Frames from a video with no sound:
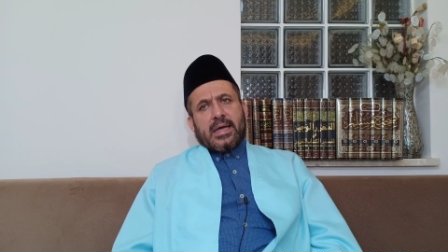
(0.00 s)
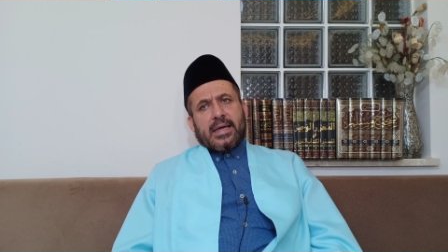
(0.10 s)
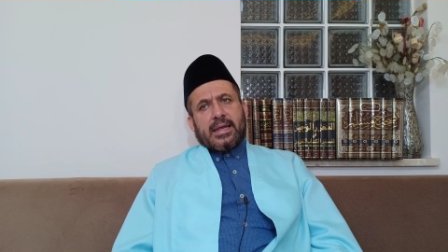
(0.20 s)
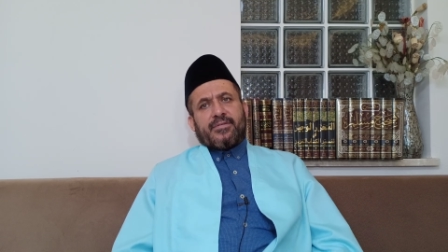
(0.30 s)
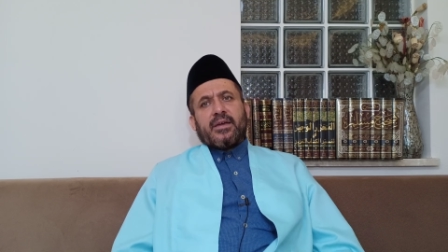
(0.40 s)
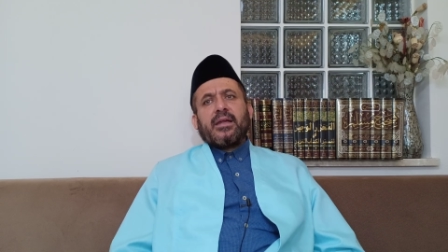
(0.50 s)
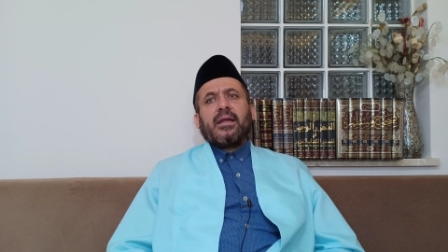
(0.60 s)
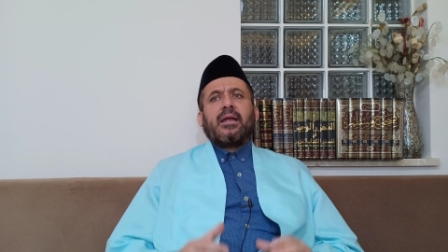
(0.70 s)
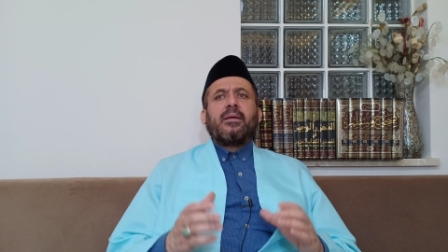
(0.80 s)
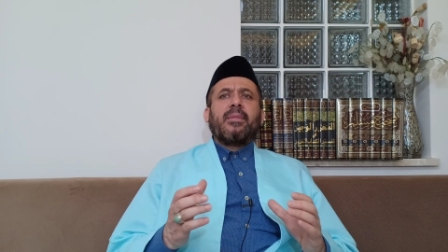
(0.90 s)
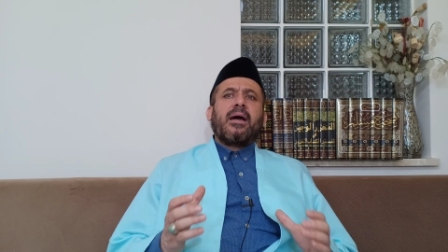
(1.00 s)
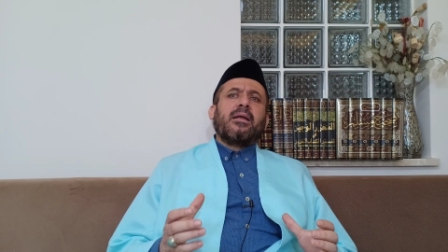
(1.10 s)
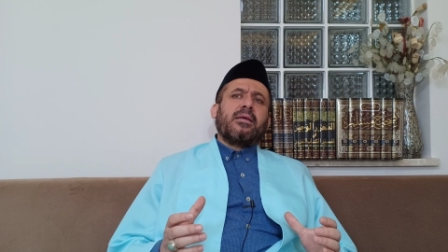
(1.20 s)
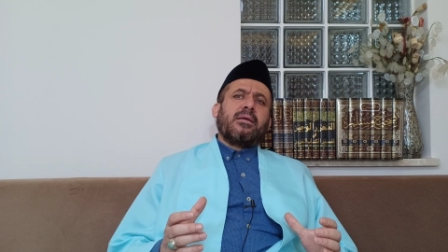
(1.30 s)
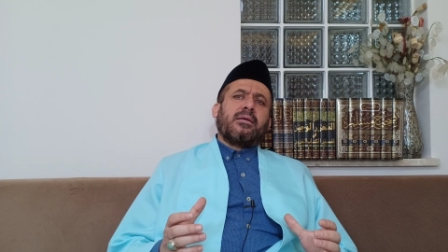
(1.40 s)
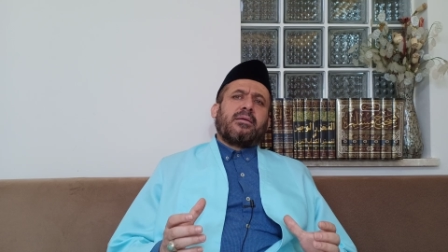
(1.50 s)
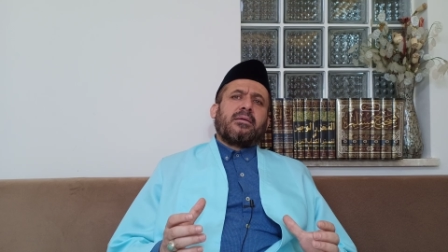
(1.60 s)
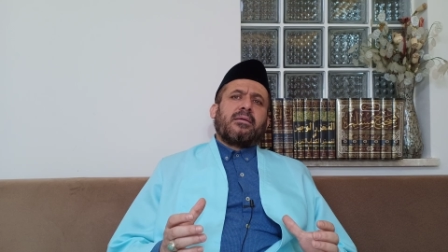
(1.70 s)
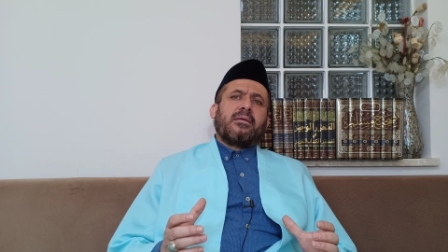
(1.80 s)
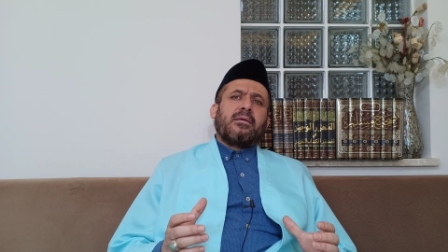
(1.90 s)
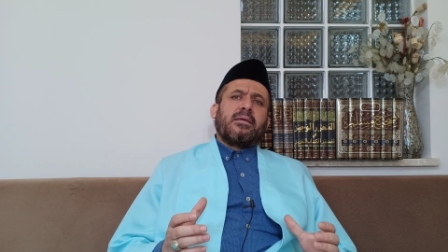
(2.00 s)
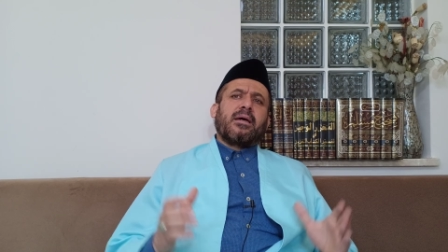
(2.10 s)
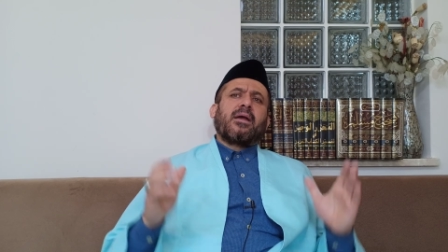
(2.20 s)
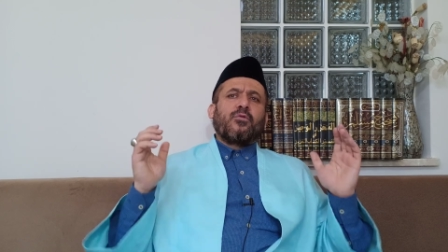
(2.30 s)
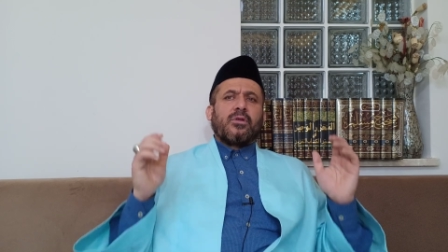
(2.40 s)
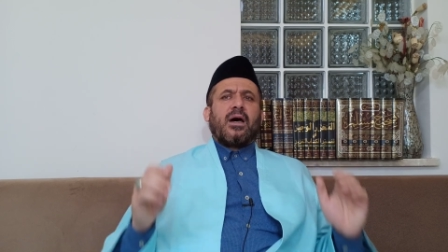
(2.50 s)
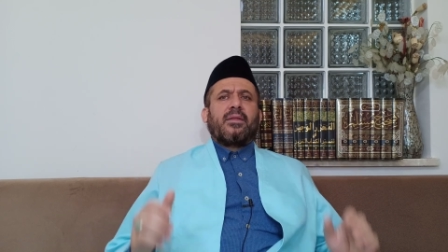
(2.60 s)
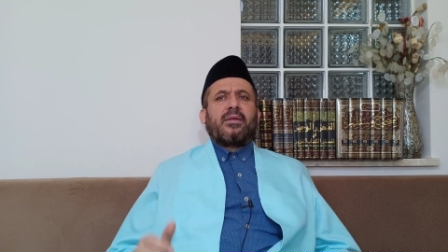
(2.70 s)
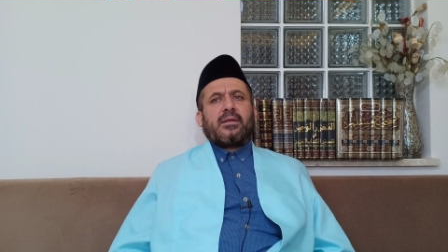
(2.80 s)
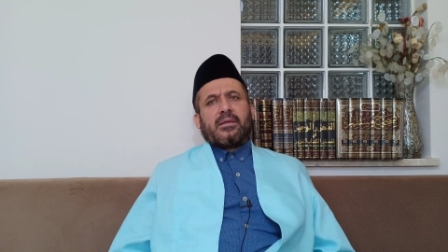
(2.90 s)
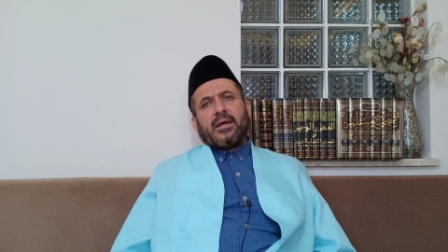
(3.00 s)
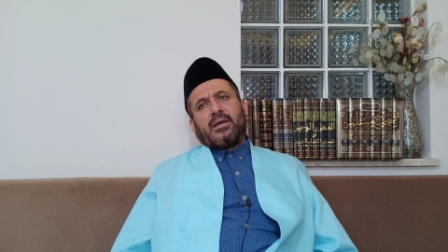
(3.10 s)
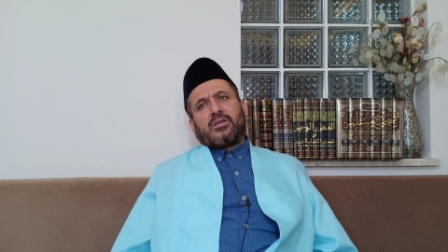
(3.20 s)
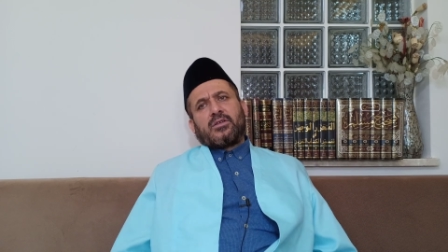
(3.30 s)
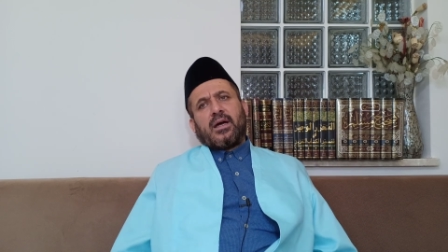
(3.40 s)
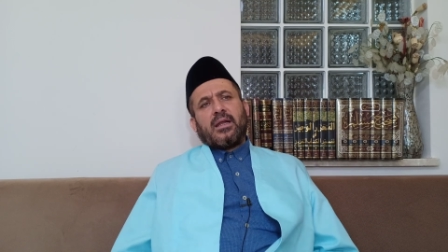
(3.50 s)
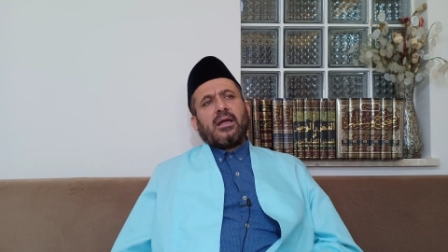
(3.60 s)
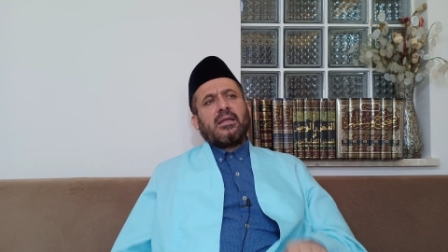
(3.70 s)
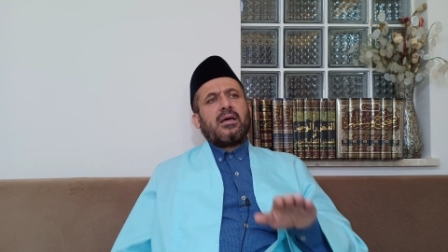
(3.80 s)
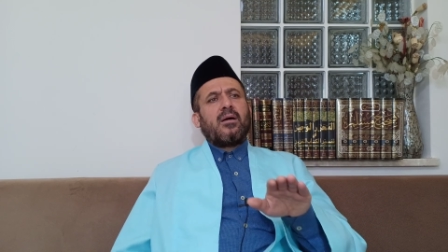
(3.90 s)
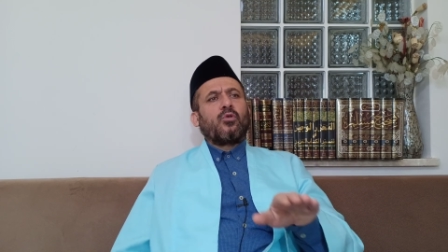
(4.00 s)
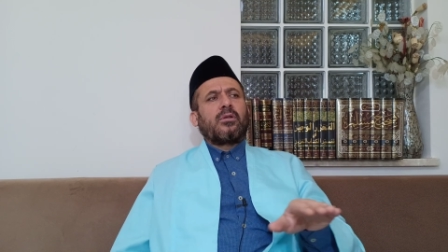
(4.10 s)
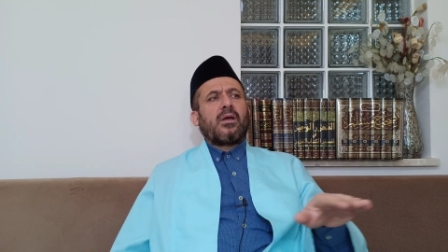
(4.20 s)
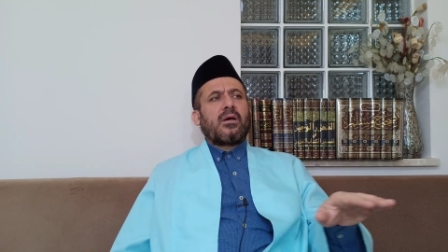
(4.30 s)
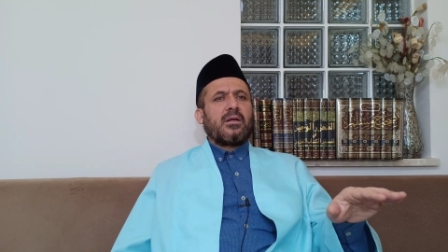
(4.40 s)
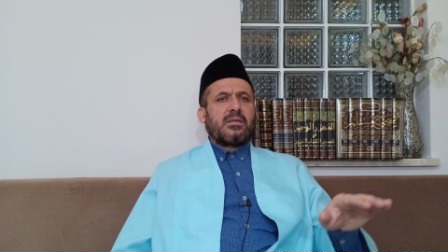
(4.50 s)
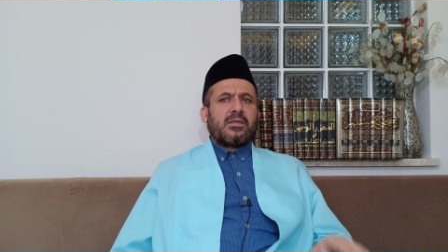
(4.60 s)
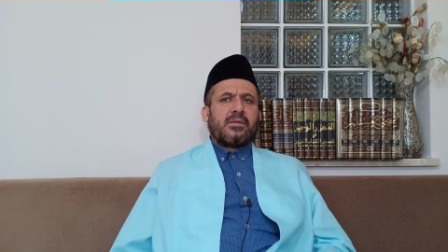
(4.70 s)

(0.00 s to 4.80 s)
الفكر العلماني يرفض هذه النتائج على أنها مطلقات